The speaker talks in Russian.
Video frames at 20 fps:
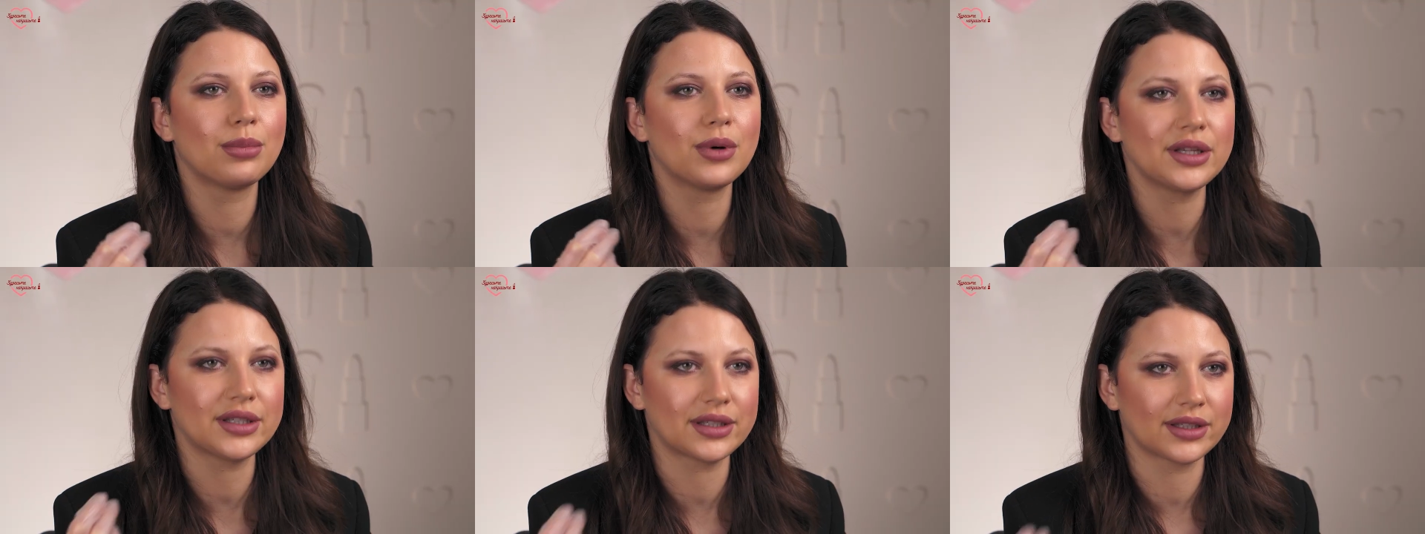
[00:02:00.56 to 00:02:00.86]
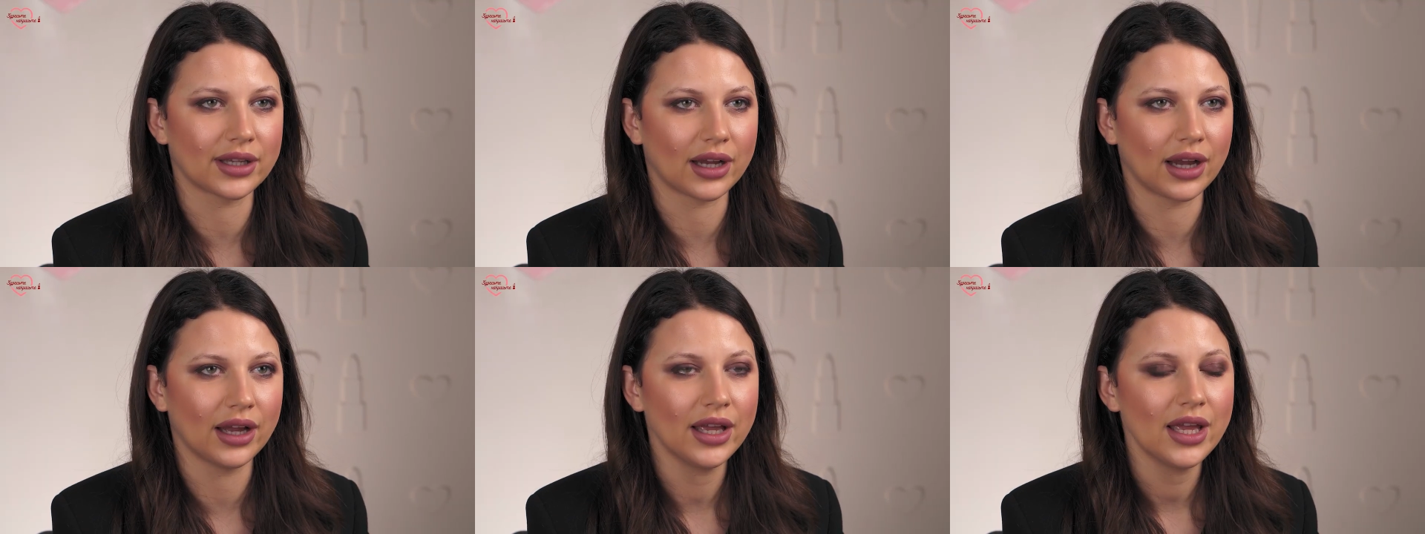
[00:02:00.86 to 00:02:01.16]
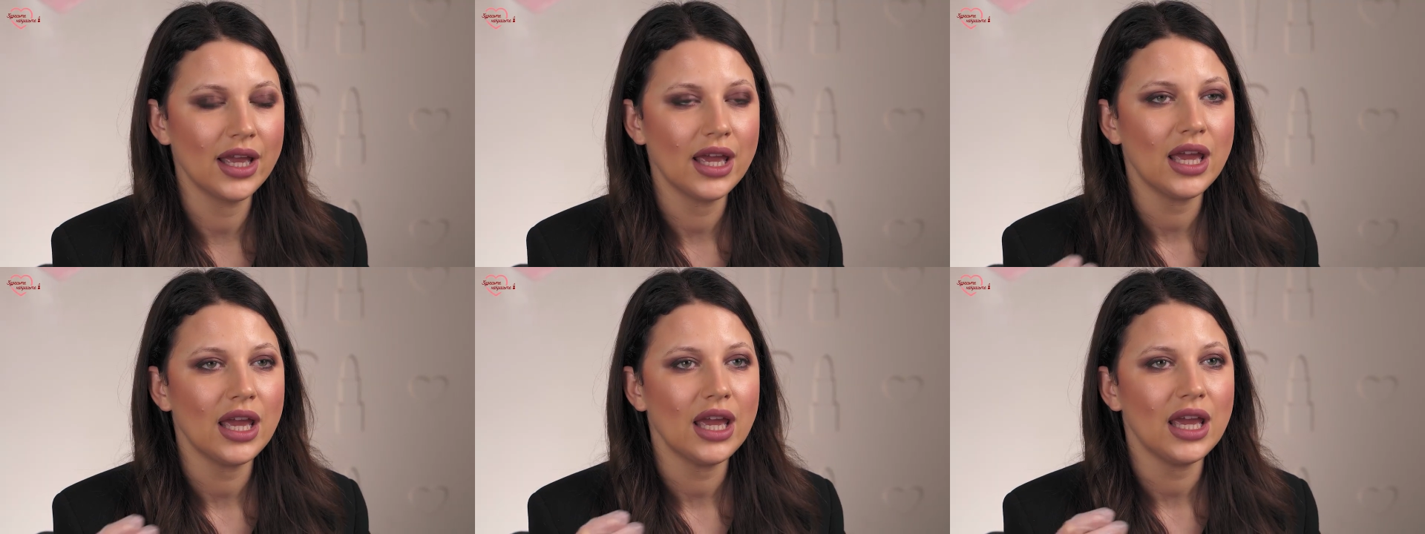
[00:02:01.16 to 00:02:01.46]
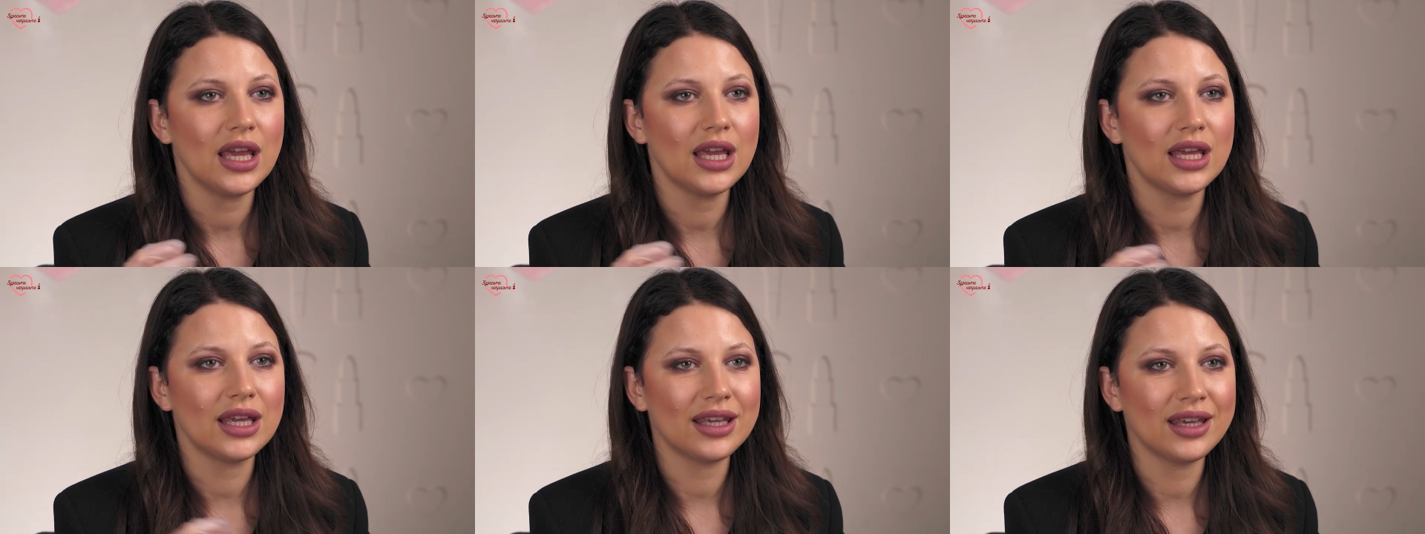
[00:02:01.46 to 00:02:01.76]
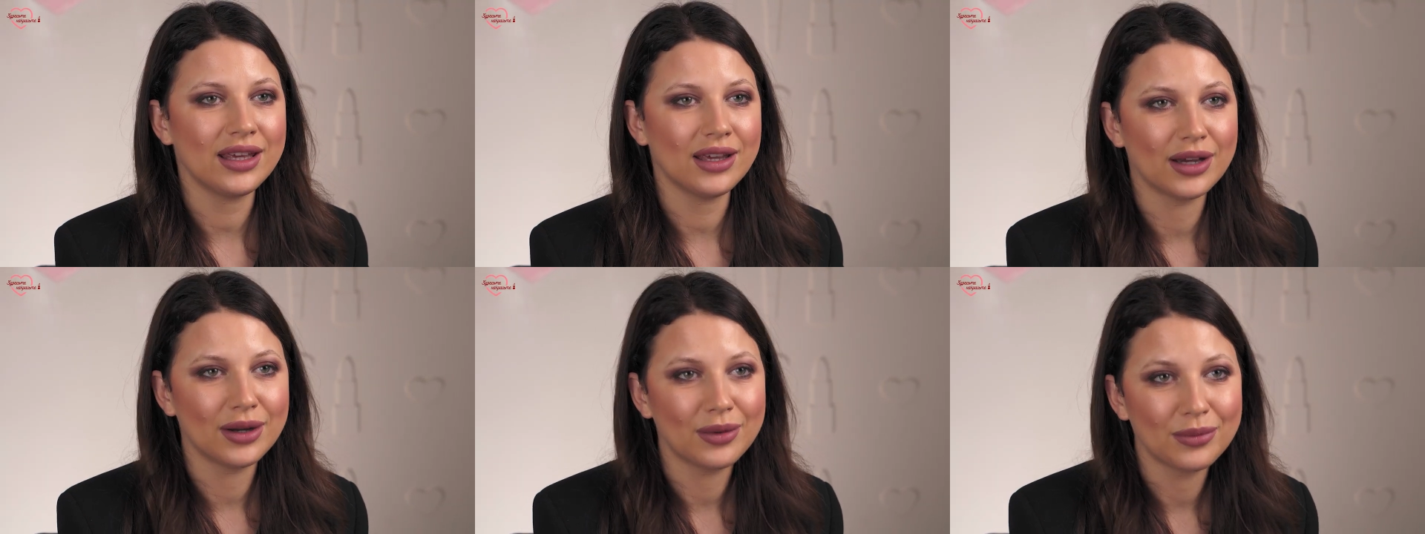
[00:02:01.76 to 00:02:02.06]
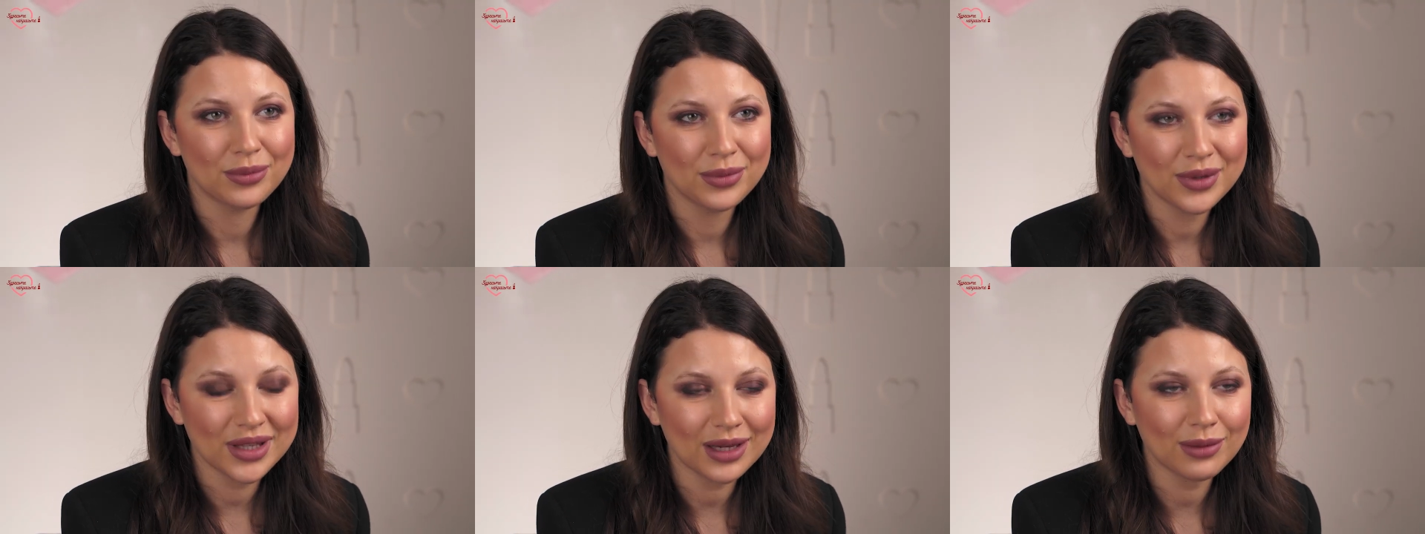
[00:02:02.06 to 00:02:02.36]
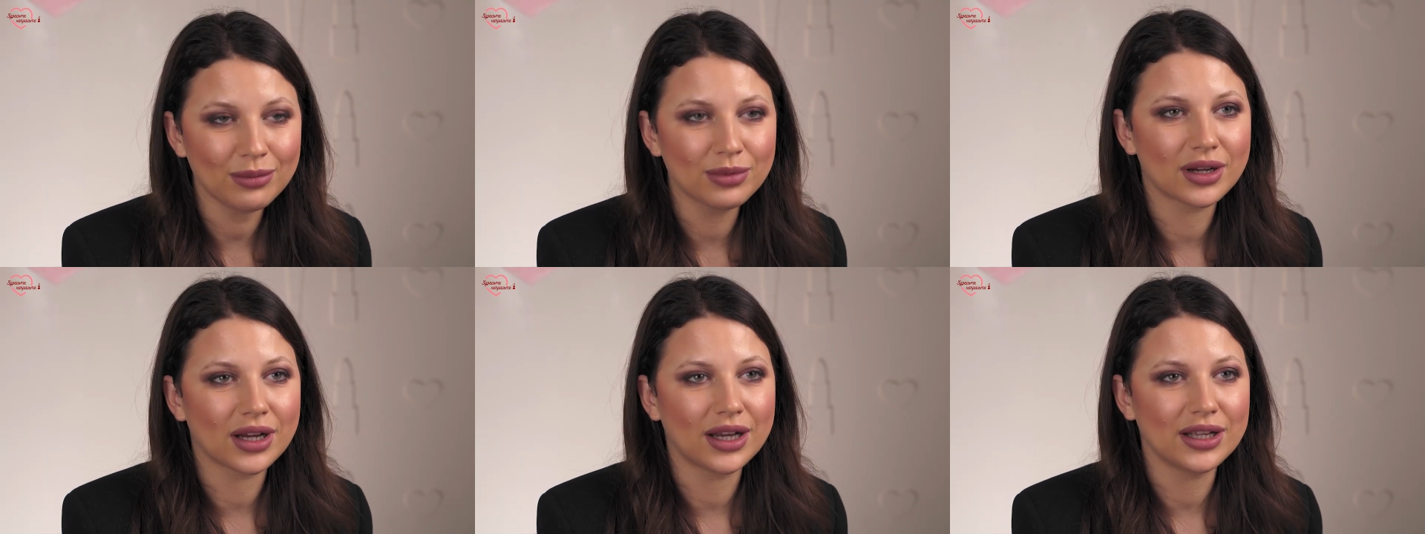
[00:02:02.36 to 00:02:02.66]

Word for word: быстро. И мне бы,